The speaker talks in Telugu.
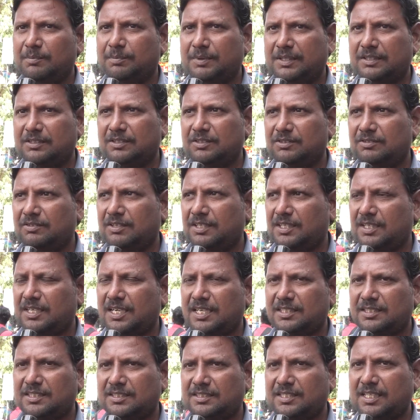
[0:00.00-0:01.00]
పథకం ద్వారా
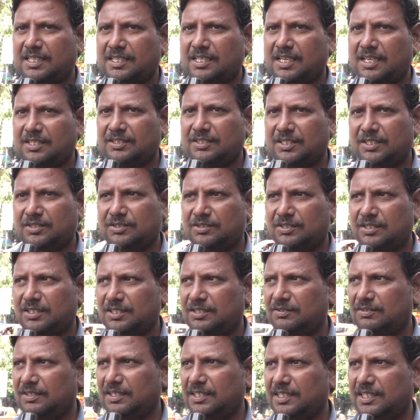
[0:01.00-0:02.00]
రాష్ట్ర సర్కార్
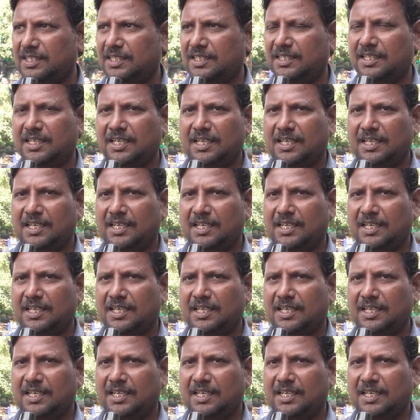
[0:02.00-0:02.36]
చేస్తున్నటువంటి